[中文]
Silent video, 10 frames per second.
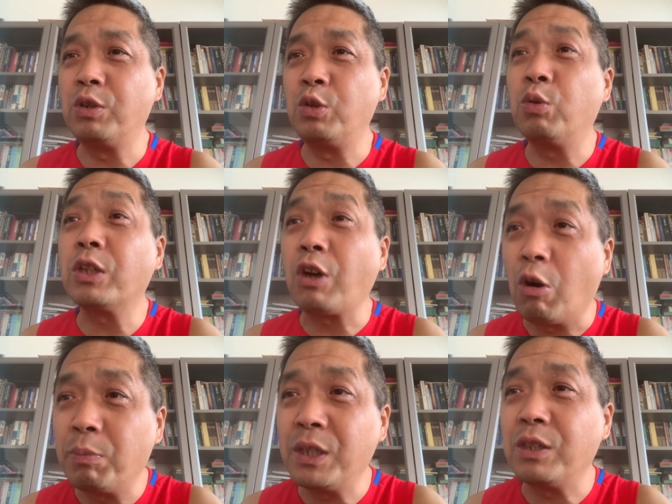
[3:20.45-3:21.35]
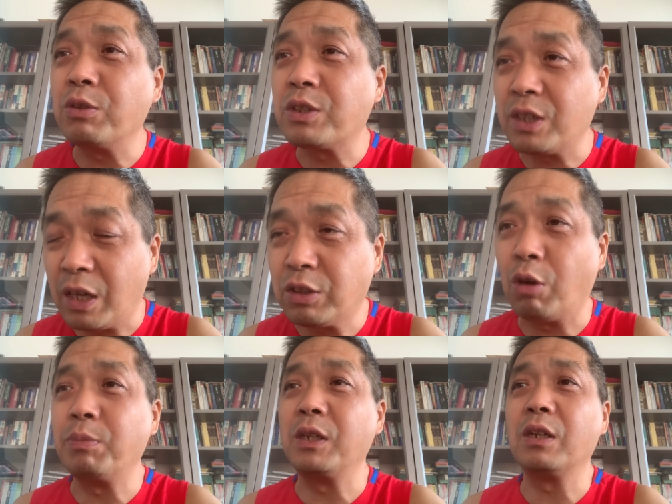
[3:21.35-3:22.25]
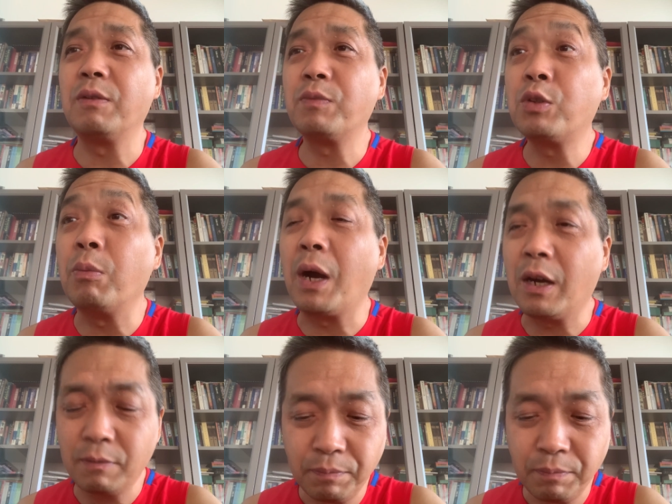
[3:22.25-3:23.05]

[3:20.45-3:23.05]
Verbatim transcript: 如果倒闭就自然倒闭了，对吧？